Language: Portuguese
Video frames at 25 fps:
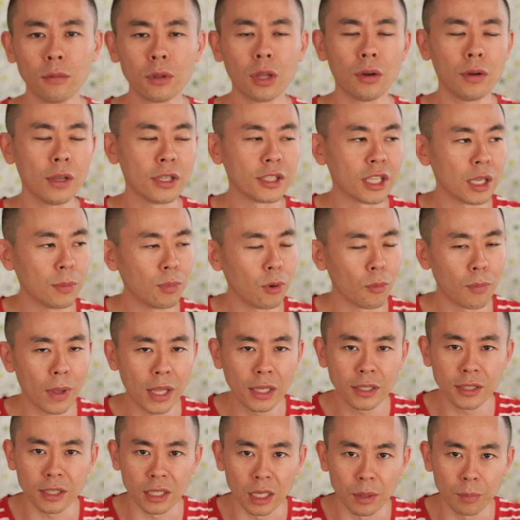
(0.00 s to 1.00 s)
Vamos dar um exemplo
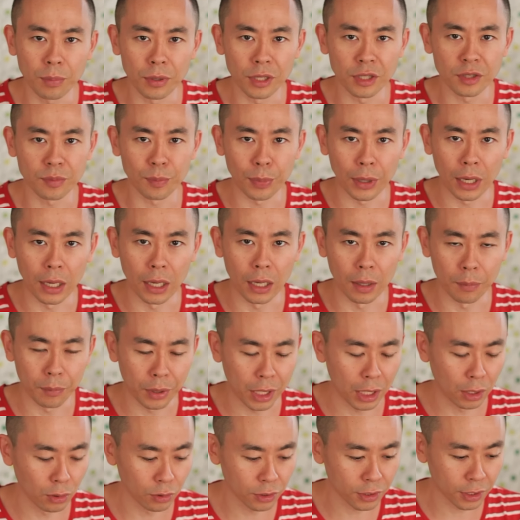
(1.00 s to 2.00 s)
bem simples para
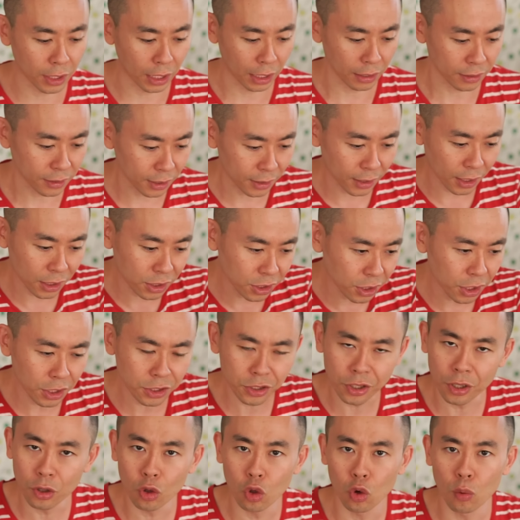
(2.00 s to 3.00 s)
ilustrar. Você está
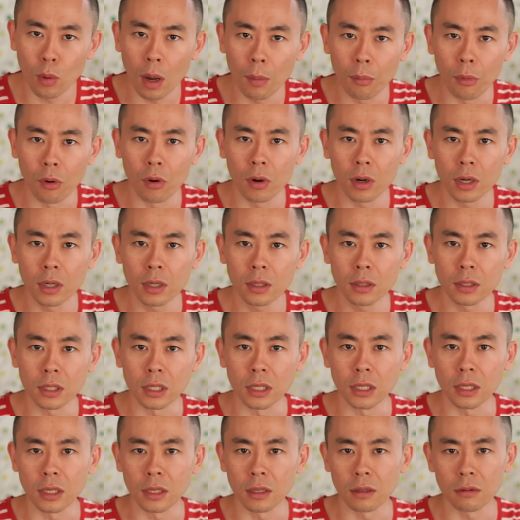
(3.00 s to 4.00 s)
dirigindo numa boa
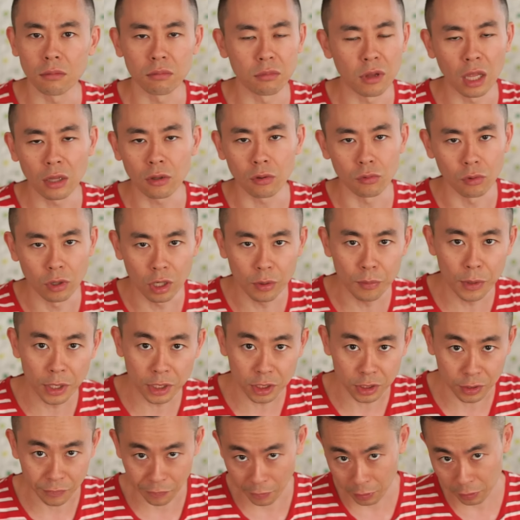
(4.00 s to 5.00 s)
e dentro do
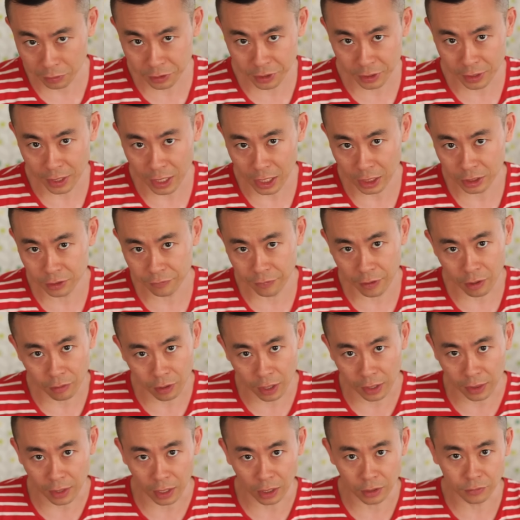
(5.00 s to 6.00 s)
limite de velocidade, vem
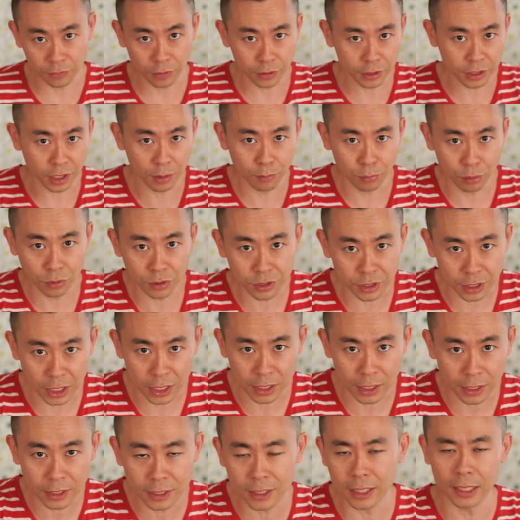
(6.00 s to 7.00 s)
alguém atrás de você,
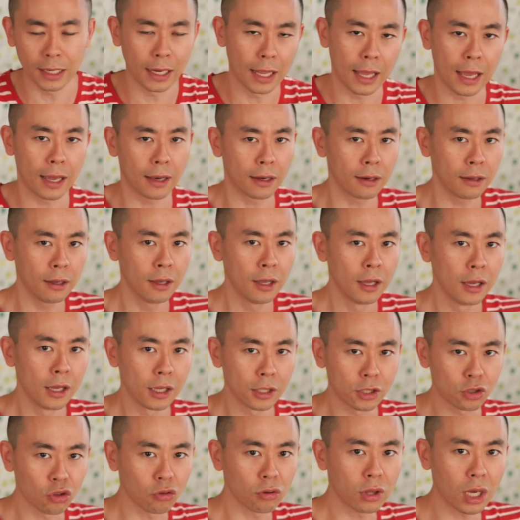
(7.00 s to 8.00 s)
buzina, acelera,
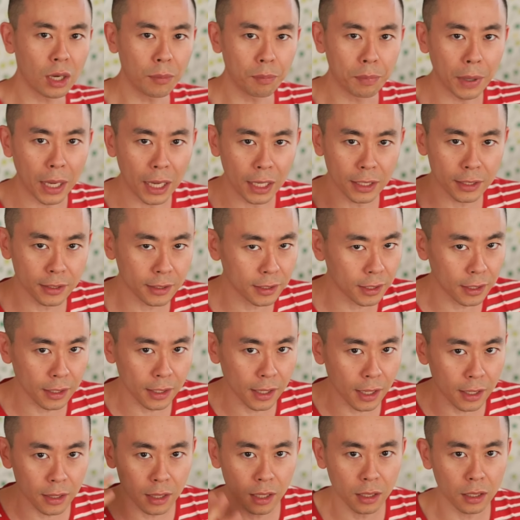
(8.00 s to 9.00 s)
te
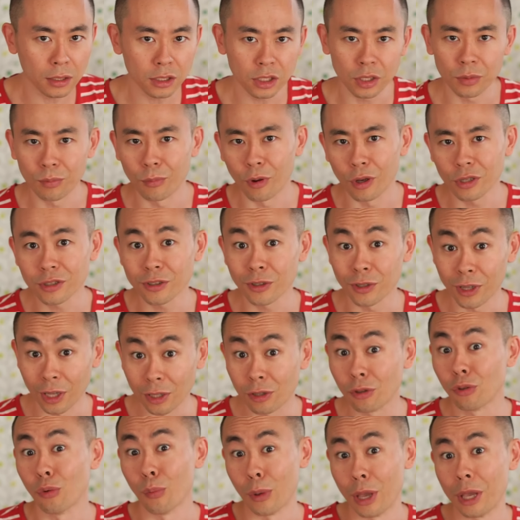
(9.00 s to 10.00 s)
ultrapassa e ainda te mostra o
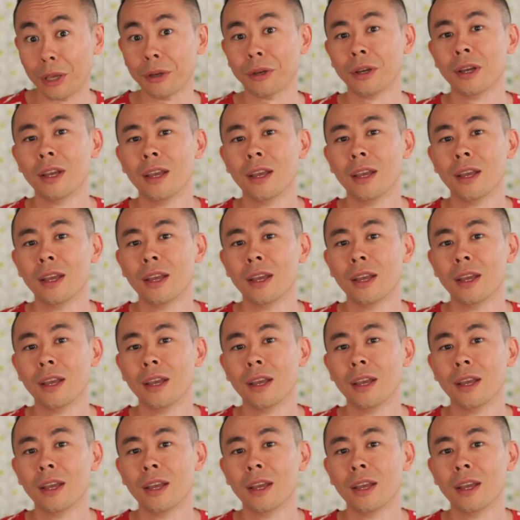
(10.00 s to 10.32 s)
dedo do meio.